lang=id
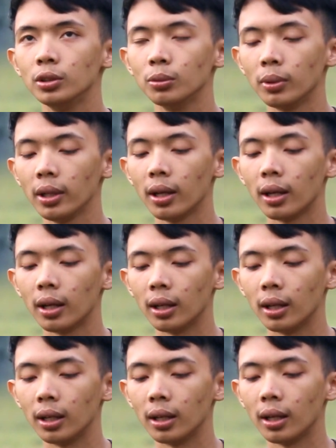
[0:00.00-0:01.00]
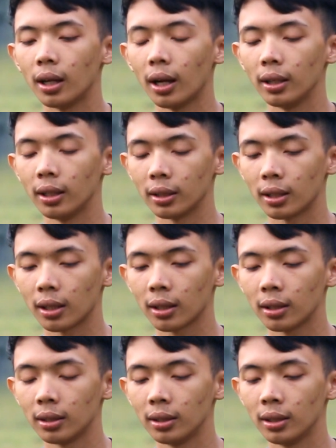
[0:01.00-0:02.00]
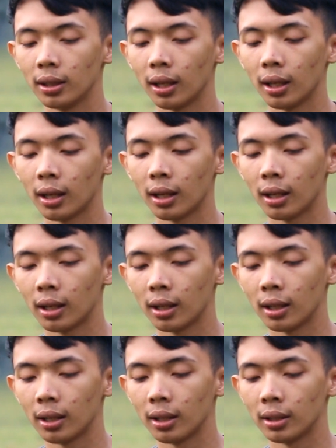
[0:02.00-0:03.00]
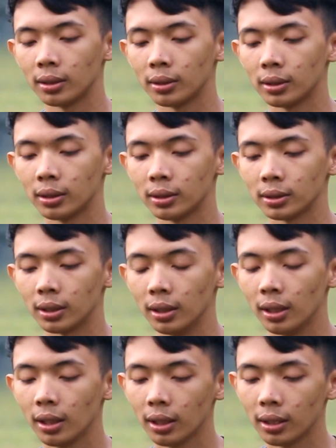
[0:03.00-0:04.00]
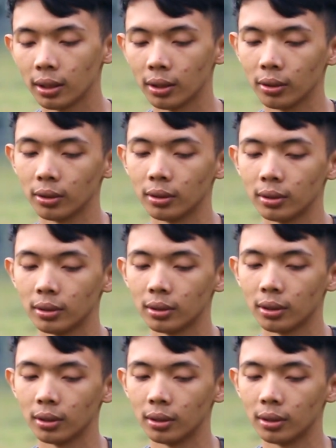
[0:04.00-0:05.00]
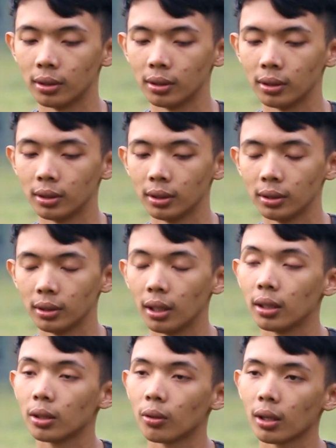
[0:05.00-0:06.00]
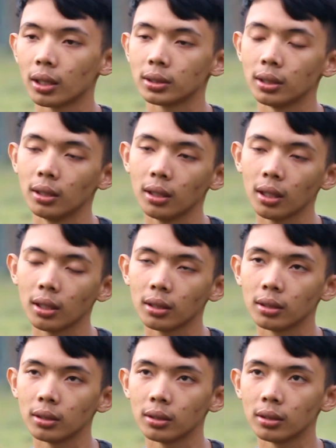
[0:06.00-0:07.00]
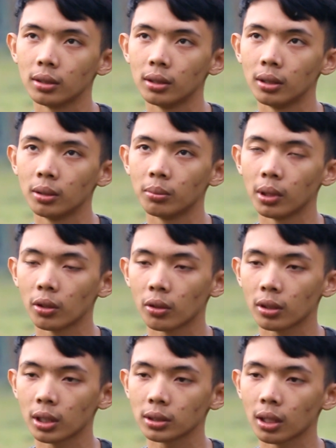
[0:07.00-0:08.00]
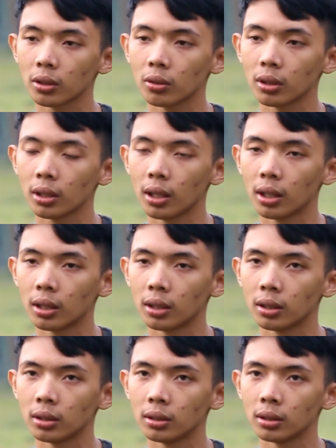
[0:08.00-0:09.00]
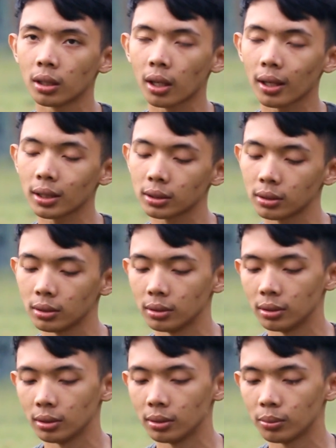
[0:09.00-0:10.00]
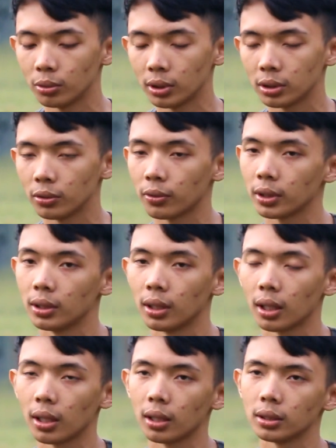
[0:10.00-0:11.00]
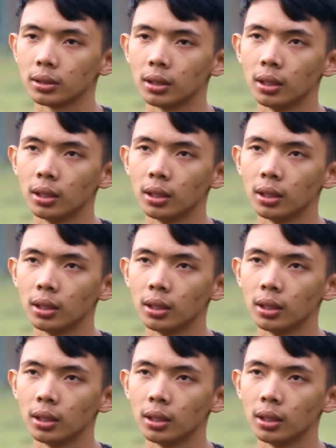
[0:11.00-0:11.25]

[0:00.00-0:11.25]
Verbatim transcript: Cuma ya ada terkendala sendiri gitu oh, dari keluarga sendiri kan mayoritas Katolik yang keras punya sifat yang keras